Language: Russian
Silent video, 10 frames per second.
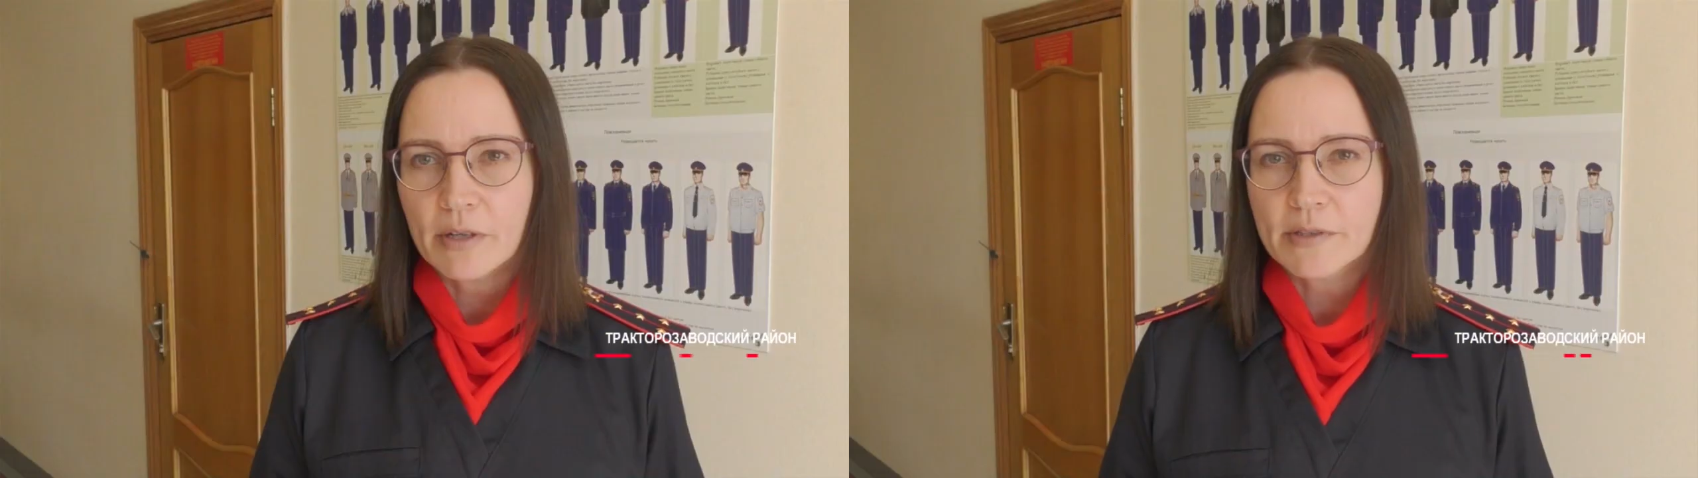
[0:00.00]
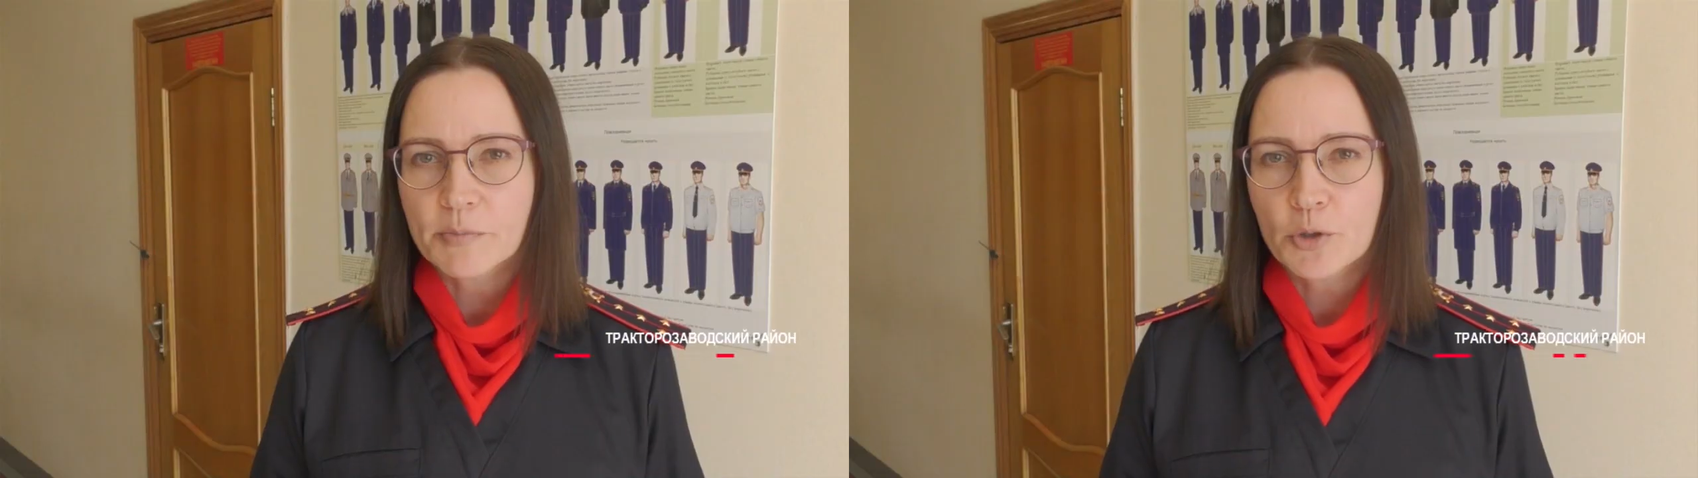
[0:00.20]

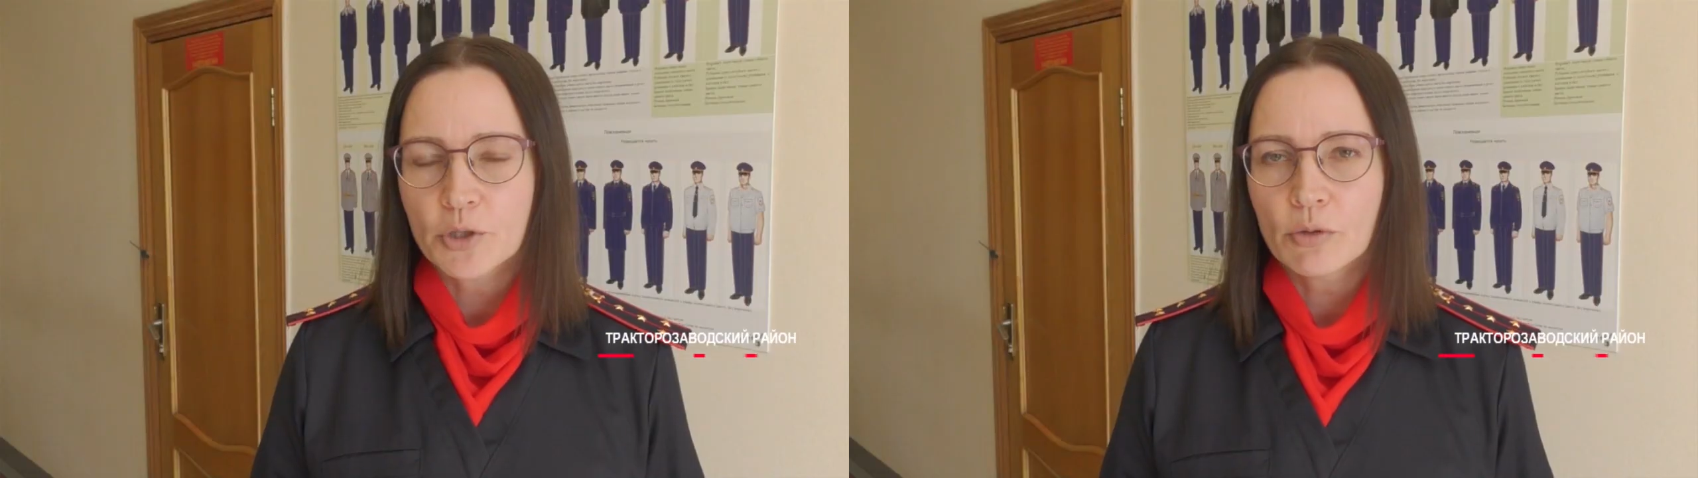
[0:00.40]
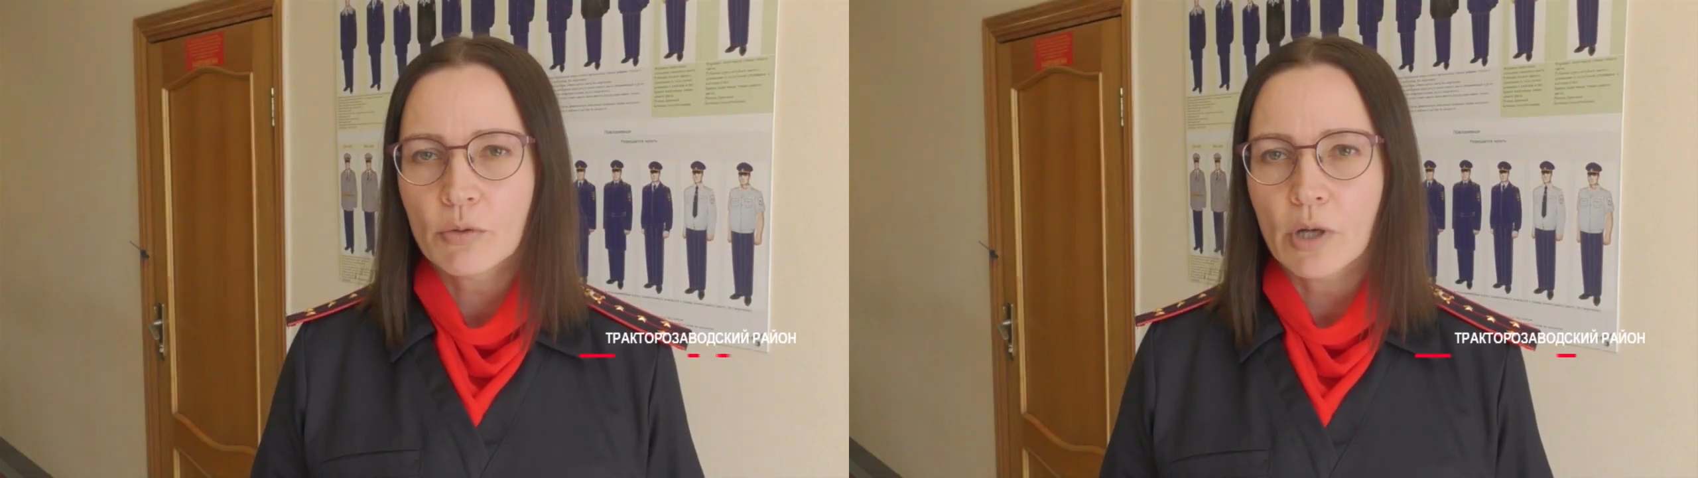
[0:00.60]

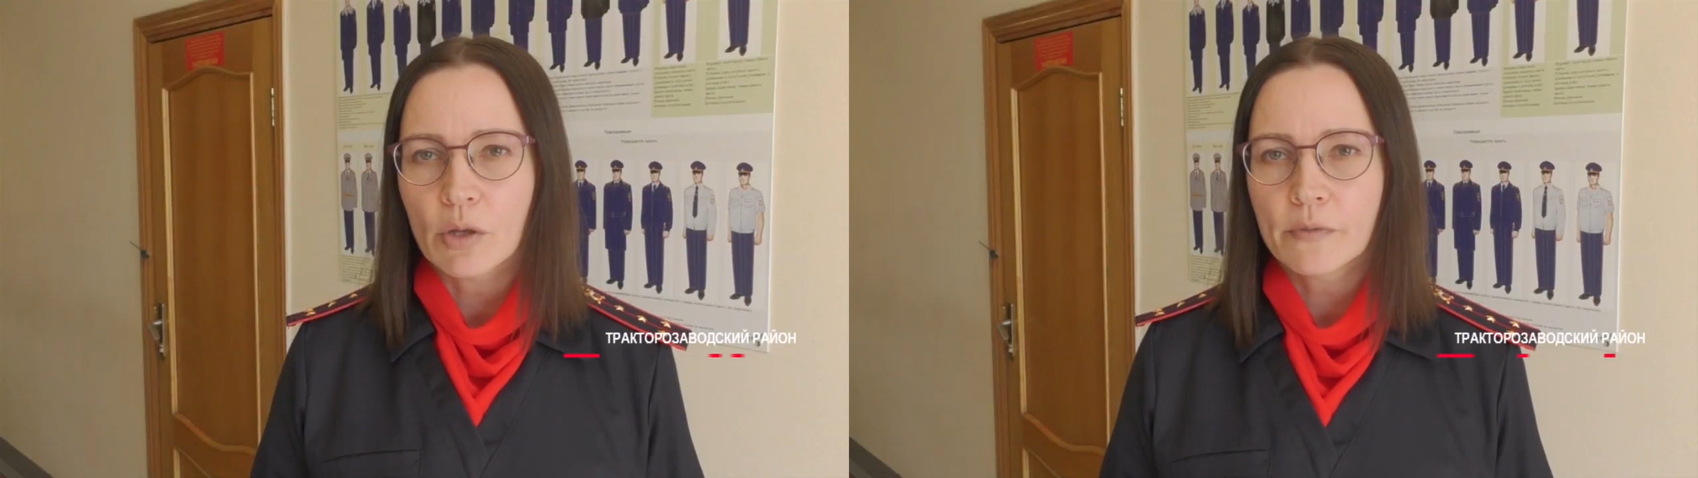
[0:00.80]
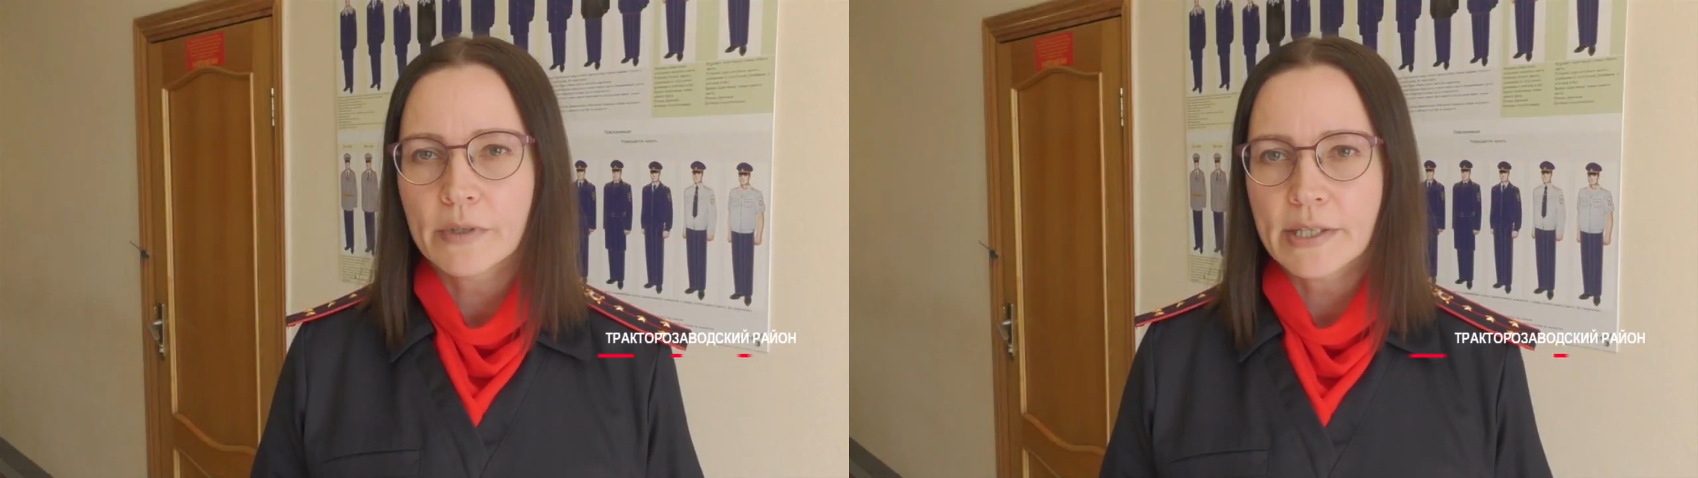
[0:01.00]
Возбуждено
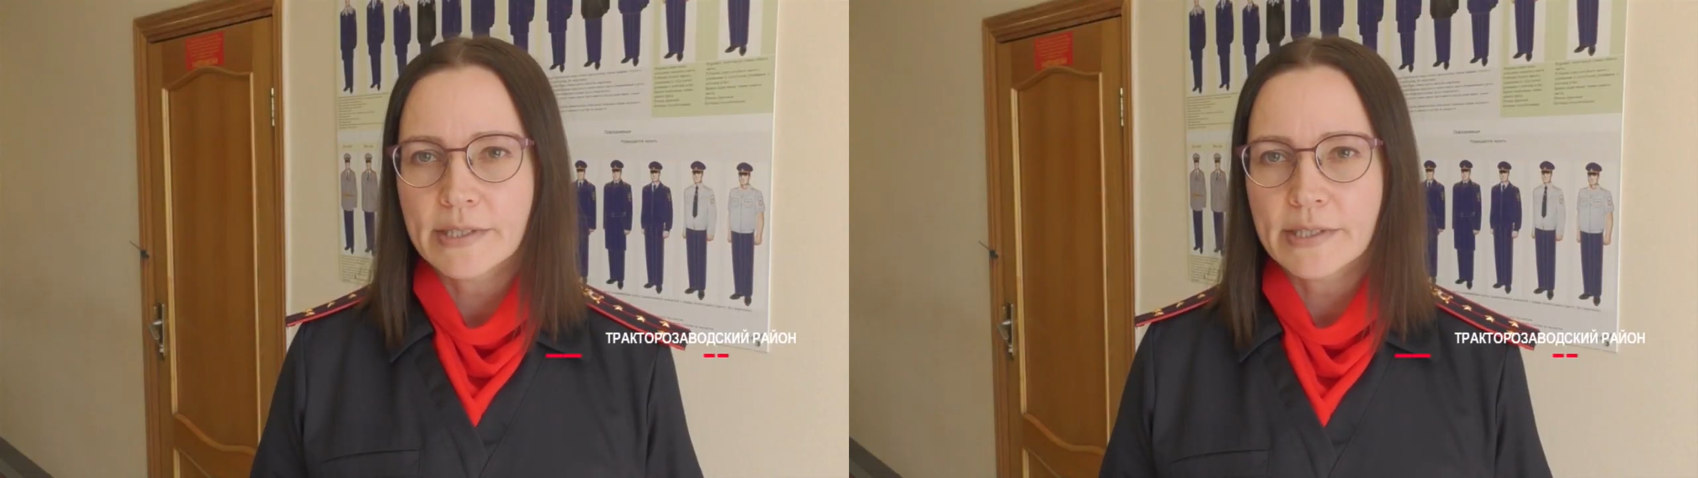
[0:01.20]
уголовное